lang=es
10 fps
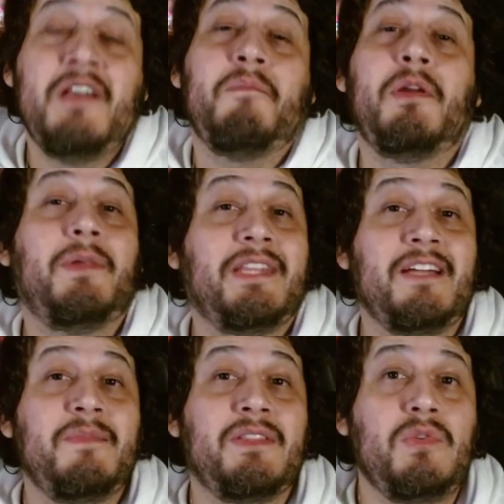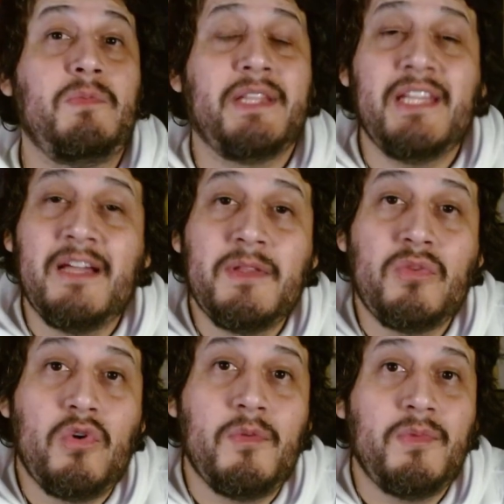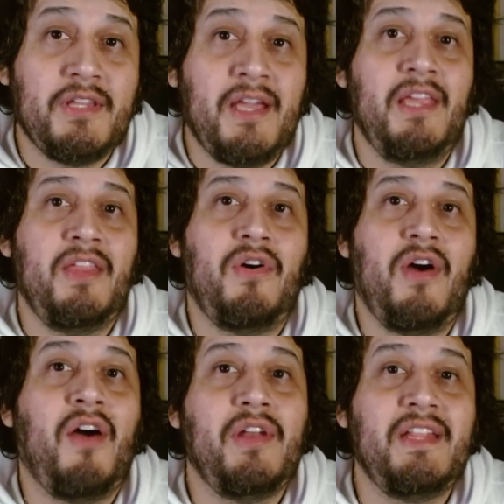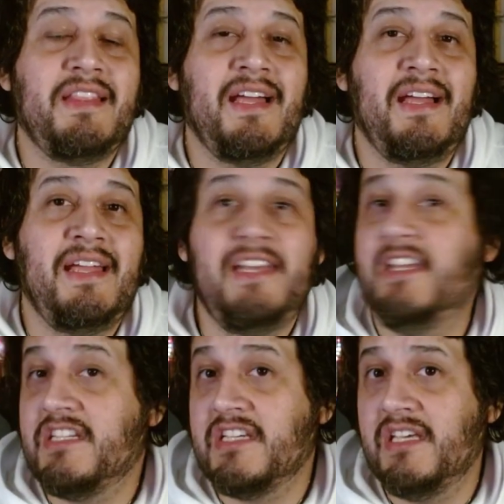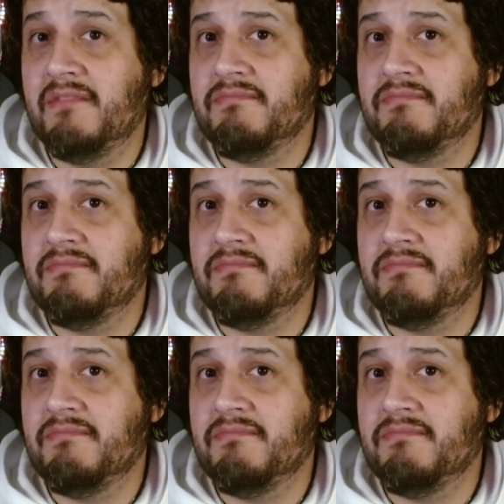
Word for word: Pero platícame tú, platícame tú cómo te ha ido ahorita en Lich King,